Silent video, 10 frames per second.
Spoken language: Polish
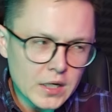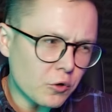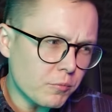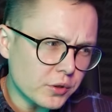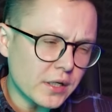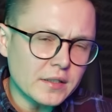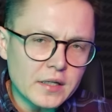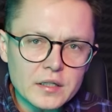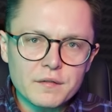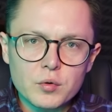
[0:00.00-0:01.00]
Jakub Motor
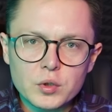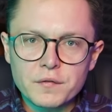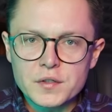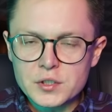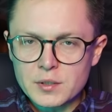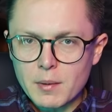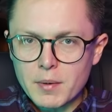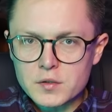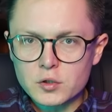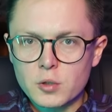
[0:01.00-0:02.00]
generalnie warunki fizyczne ma
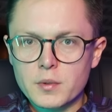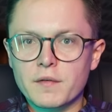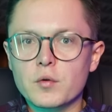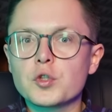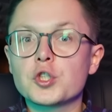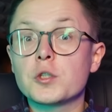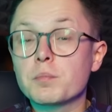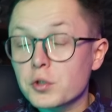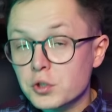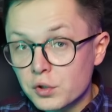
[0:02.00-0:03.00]
bardzo dobre, warunki
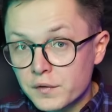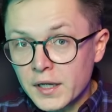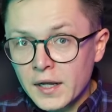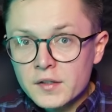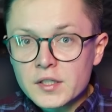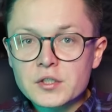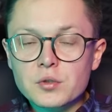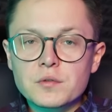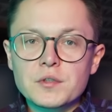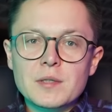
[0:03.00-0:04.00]
szybkościowe także
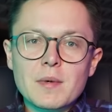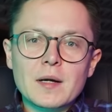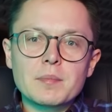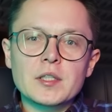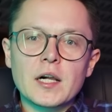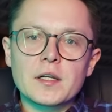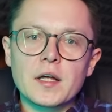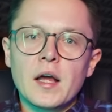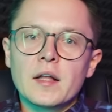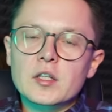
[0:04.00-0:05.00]
oczywiście ma kapitalne.